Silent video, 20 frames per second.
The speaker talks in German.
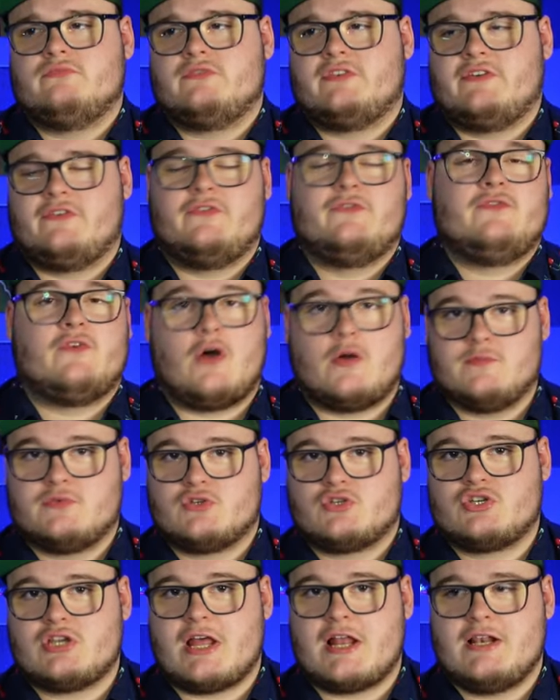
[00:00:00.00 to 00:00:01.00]
Äh, vor allem so
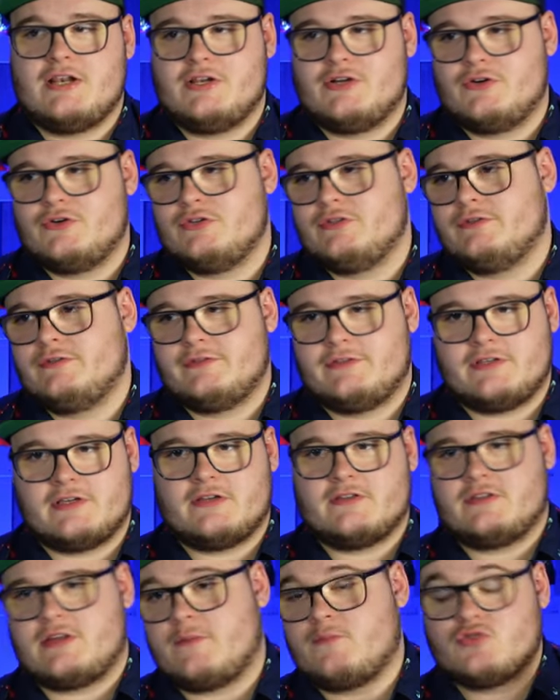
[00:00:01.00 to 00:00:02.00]
schnell und
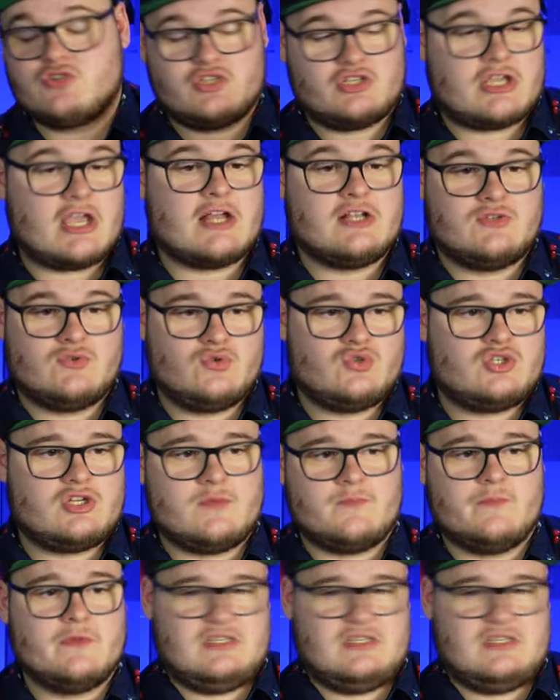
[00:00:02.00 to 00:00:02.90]
da muss ich Gail zustimmen.